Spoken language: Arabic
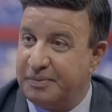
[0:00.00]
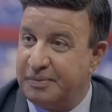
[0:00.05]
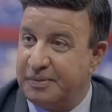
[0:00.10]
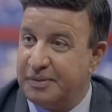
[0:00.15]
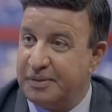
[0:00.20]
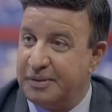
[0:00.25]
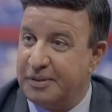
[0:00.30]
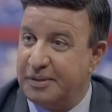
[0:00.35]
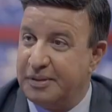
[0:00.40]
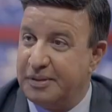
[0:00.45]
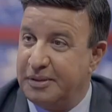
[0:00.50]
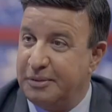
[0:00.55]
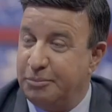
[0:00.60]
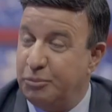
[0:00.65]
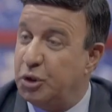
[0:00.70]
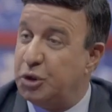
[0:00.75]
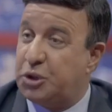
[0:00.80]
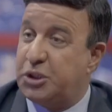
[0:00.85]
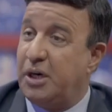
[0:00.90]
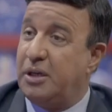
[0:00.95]
او
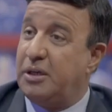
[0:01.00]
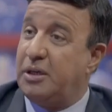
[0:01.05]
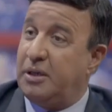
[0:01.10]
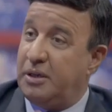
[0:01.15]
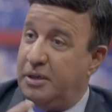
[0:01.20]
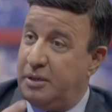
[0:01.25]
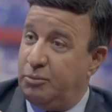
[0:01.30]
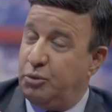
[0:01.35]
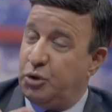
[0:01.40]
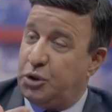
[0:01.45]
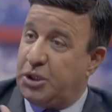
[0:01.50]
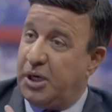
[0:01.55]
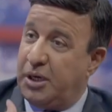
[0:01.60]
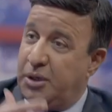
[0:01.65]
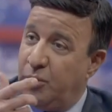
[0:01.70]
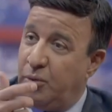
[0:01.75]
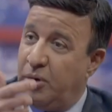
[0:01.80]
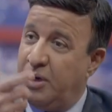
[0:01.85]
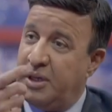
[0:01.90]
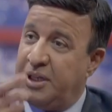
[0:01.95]
الجمهور ينتظرها
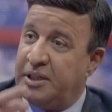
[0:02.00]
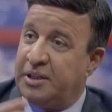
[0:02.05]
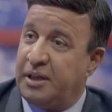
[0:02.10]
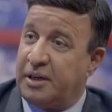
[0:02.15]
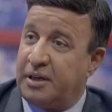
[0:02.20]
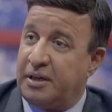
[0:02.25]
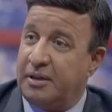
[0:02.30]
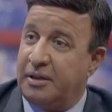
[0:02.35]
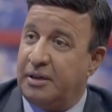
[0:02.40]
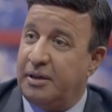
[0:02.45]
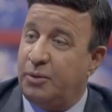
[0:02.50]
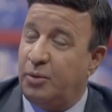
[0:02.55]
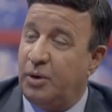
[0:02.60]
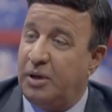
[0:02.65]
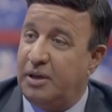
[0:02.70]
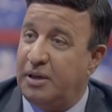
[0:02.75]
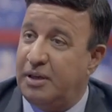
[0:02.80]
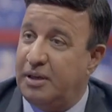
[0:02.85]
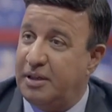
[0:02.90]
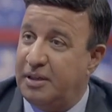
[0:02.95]
كان هو الليدر هو
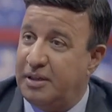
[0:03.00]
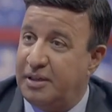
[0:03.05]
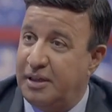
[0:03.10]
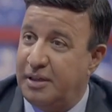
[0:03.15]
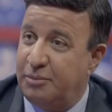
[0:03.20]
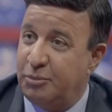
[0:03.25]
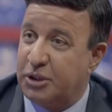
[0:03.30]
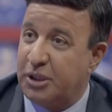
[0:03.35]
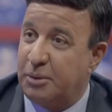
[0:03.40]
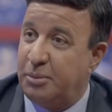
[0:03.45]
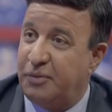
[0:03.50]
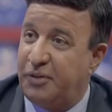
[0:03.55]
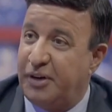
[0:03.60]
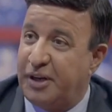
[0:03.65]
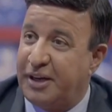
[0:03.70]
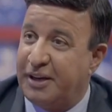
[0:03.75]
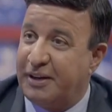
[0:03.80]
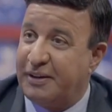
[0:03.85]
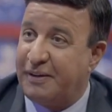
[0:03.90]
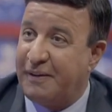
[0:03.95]
آه، المطرب الفريق